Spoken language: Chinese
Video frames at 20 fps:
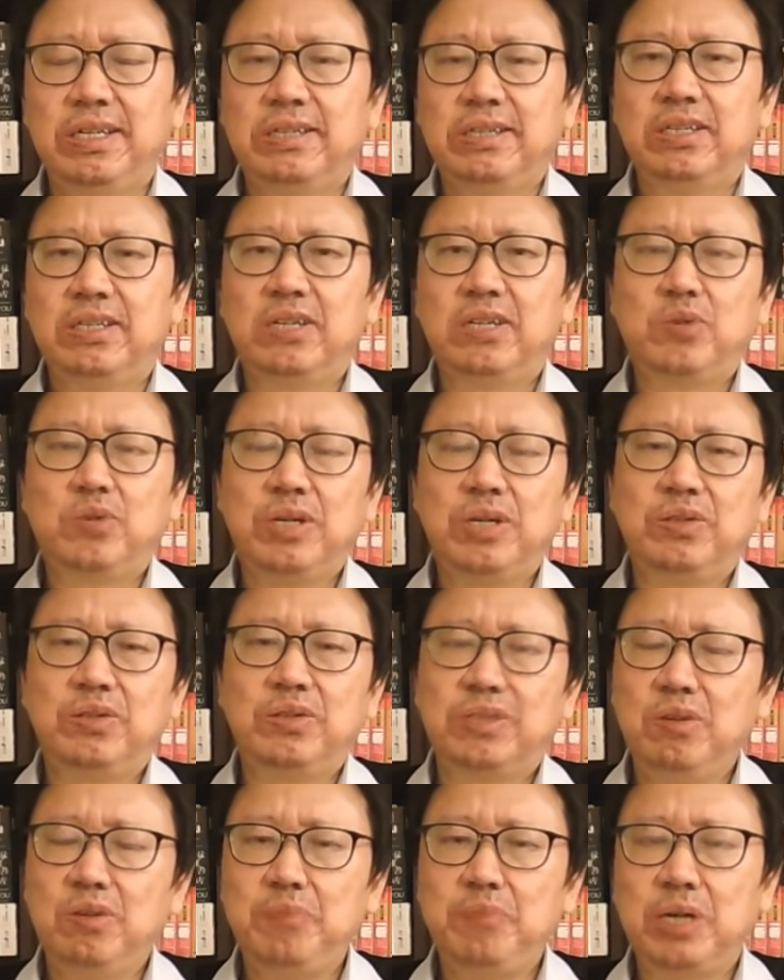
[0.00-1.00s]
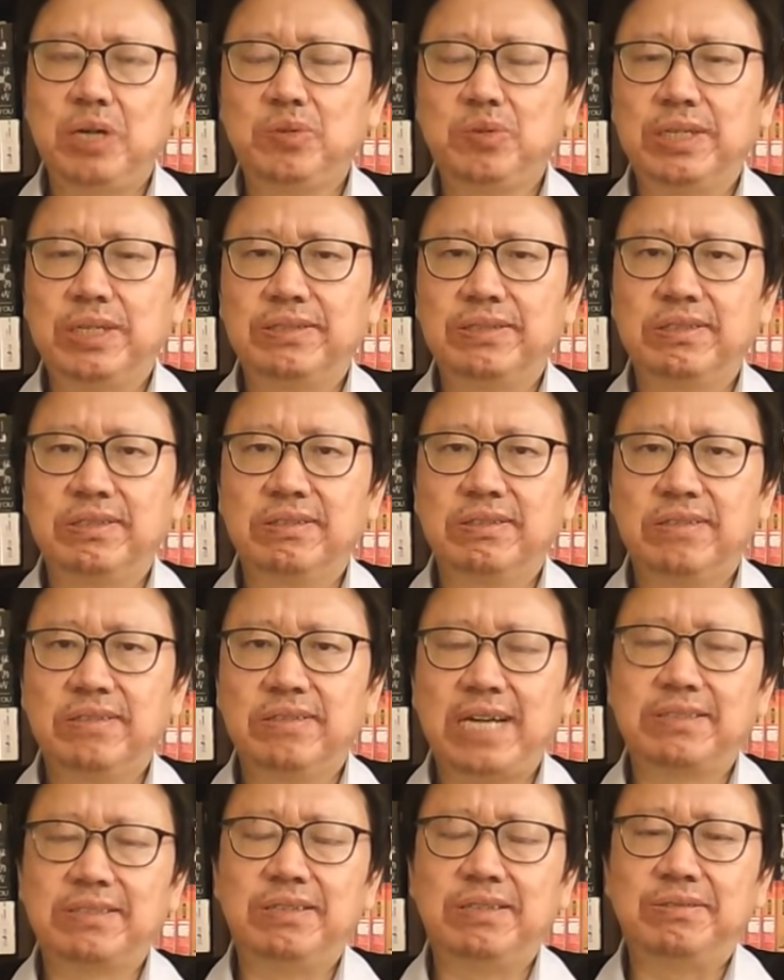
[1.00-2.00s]
呃，最后都瞄准的是
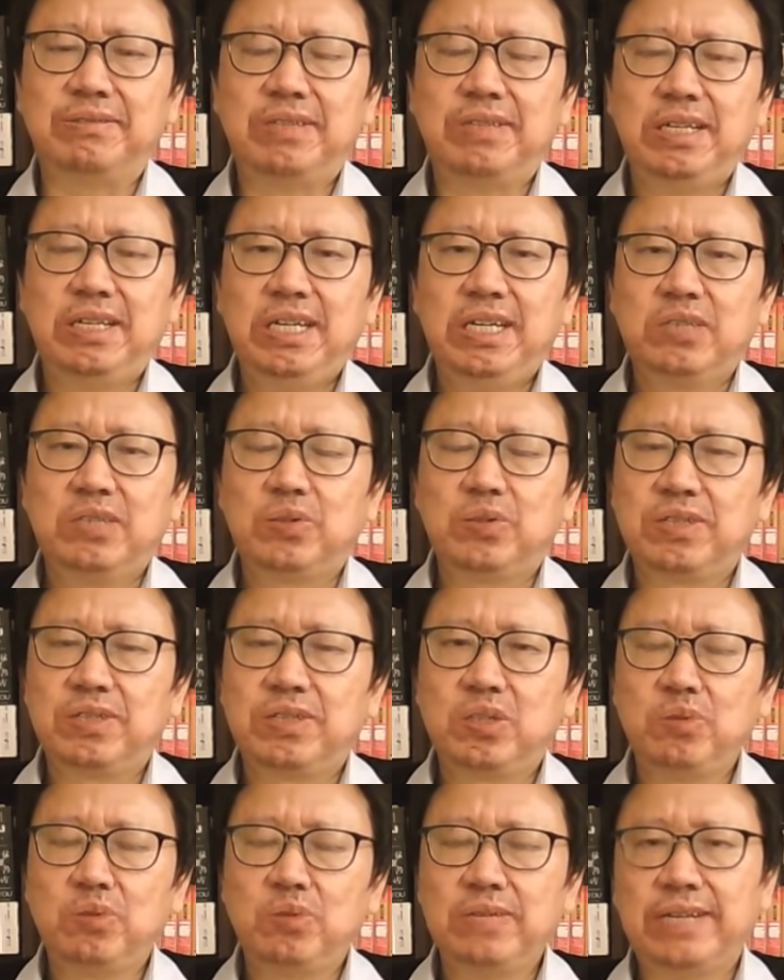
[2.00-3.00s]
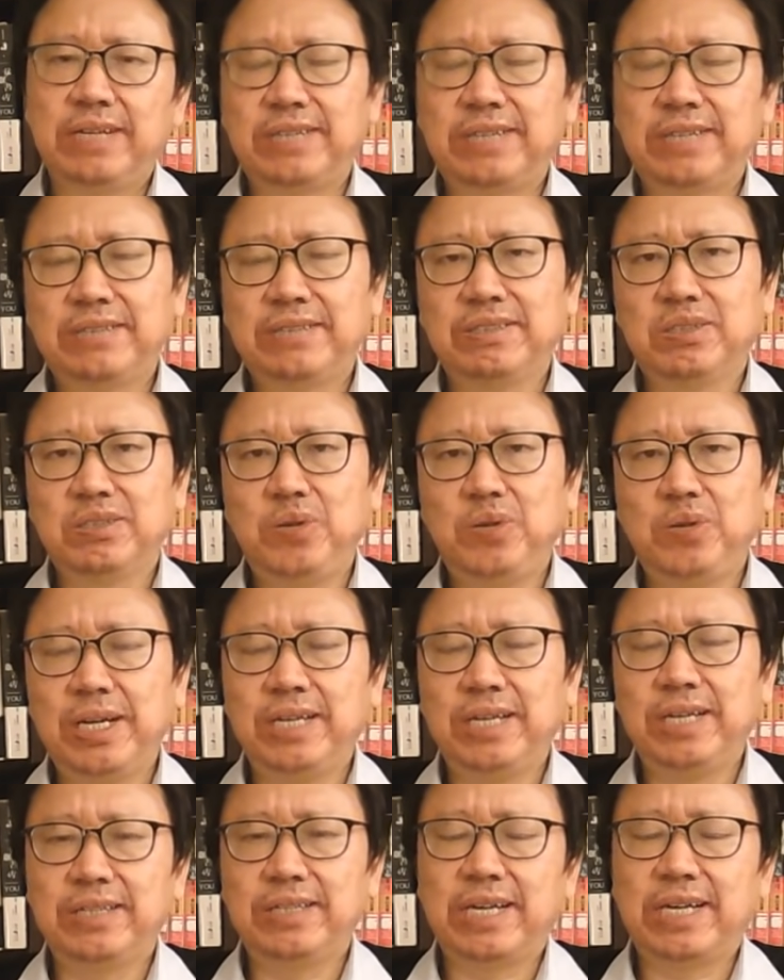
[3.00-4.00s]
大臣，说这个东厂当时权
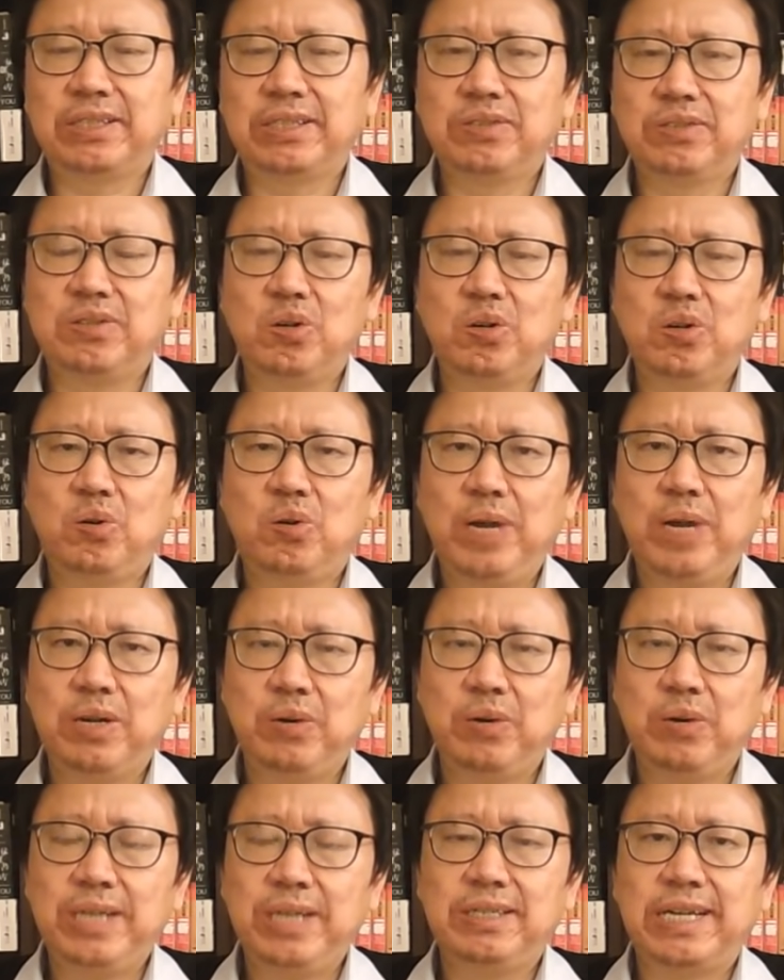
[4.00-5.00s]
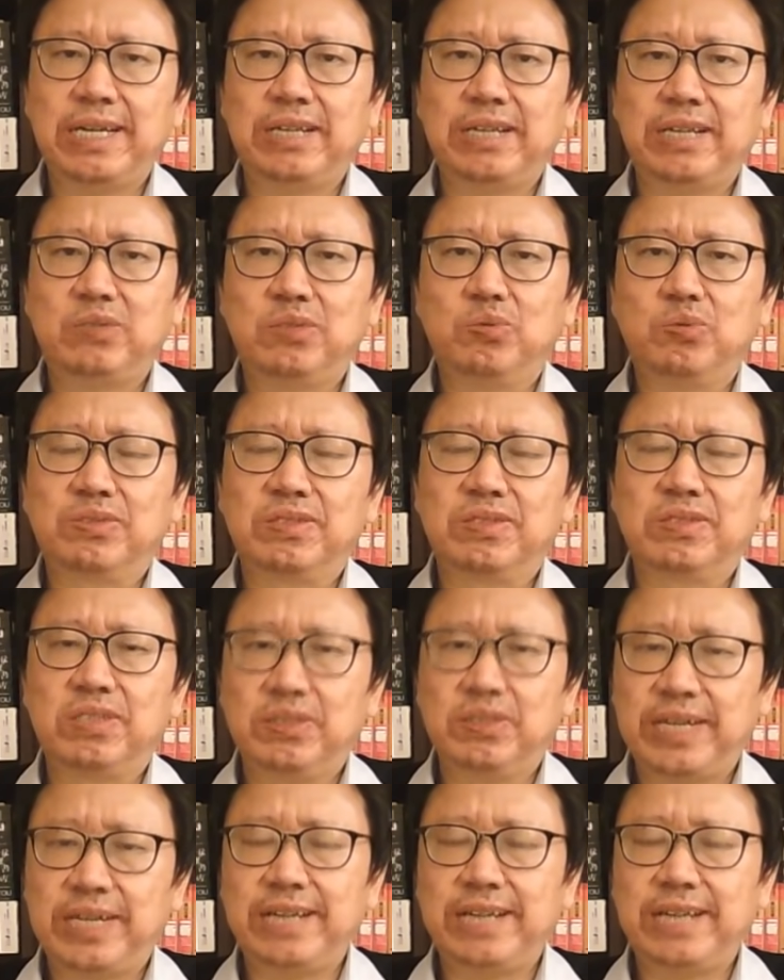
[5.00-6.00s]
力很大，都是由宦官来主事，
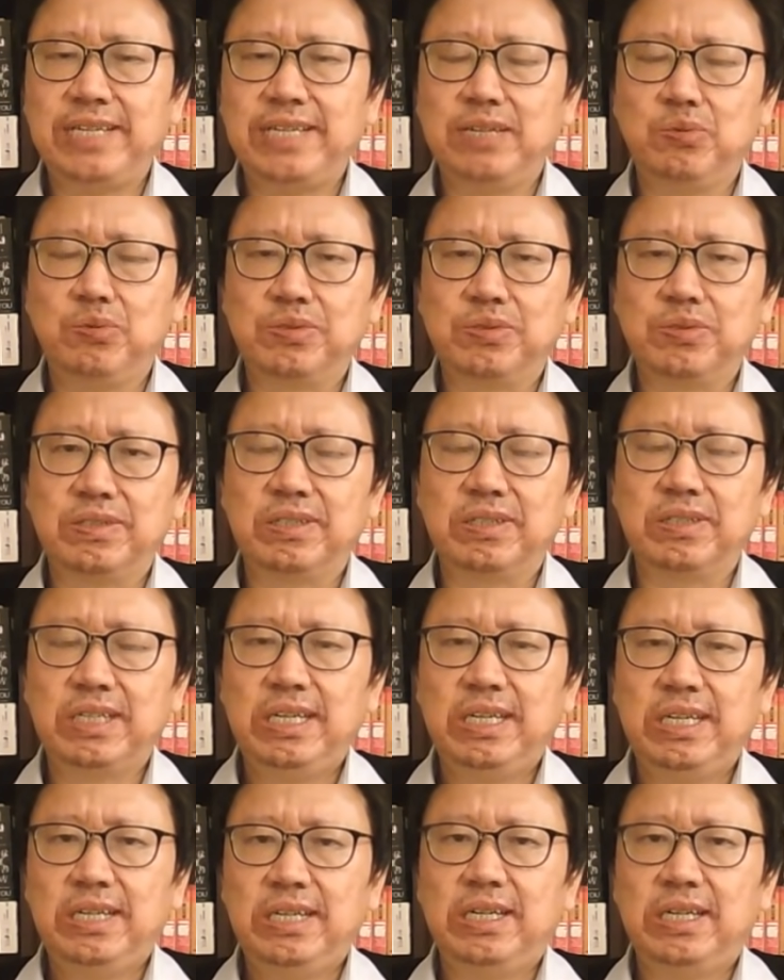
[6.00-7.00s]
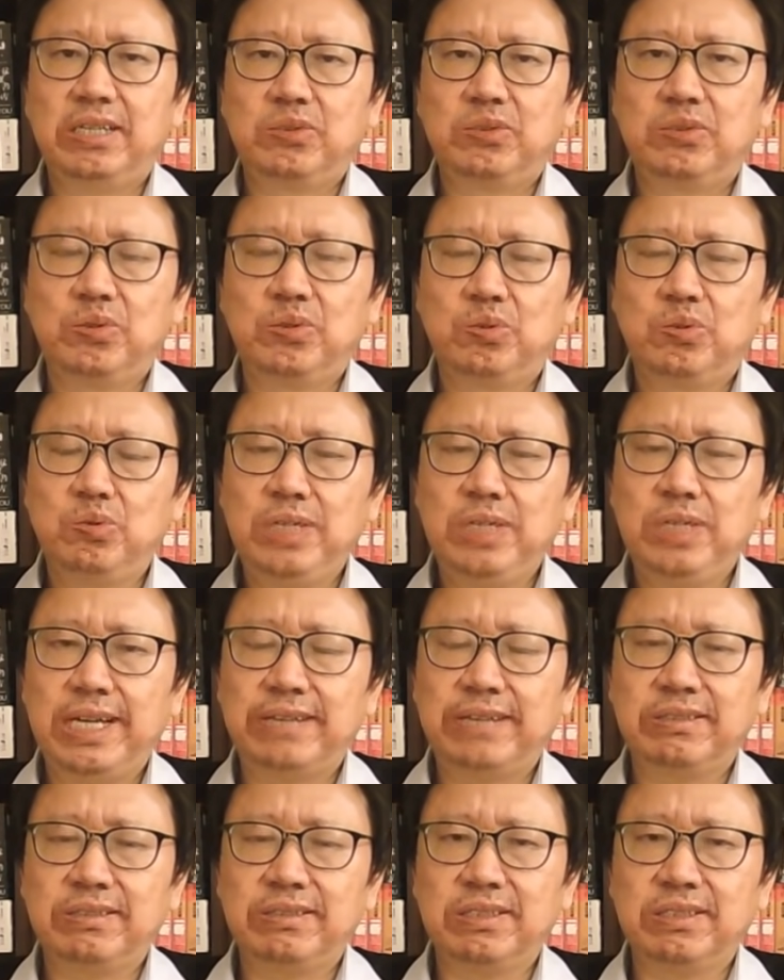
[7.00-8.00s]
由太监主事啊。说朱棣
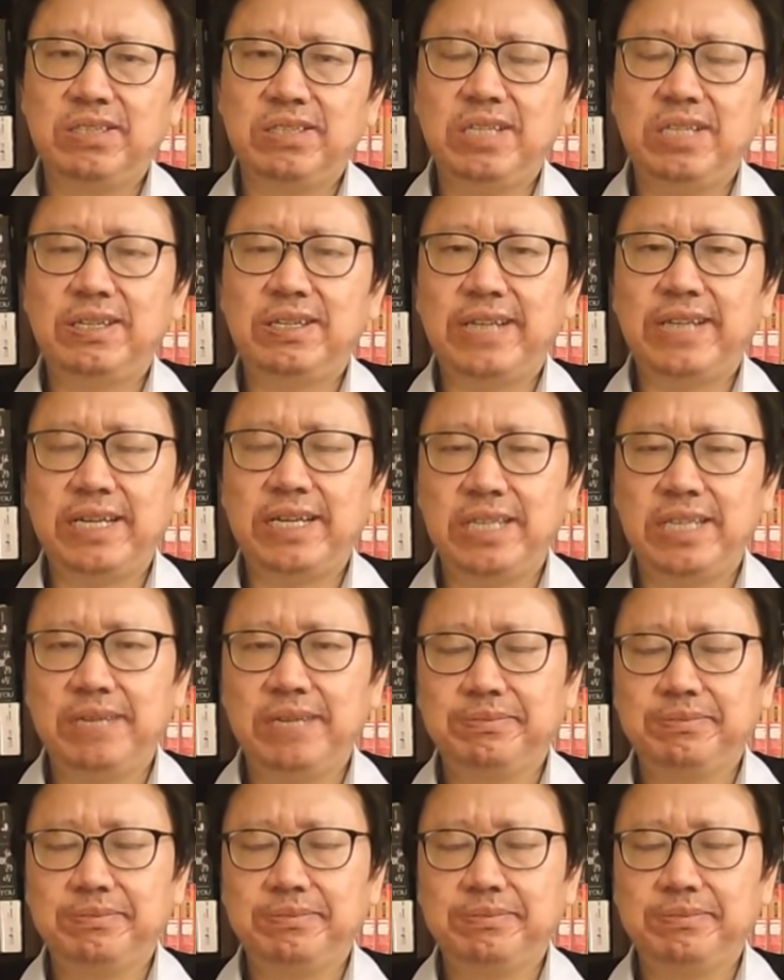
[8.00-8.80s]
呢是信任太监，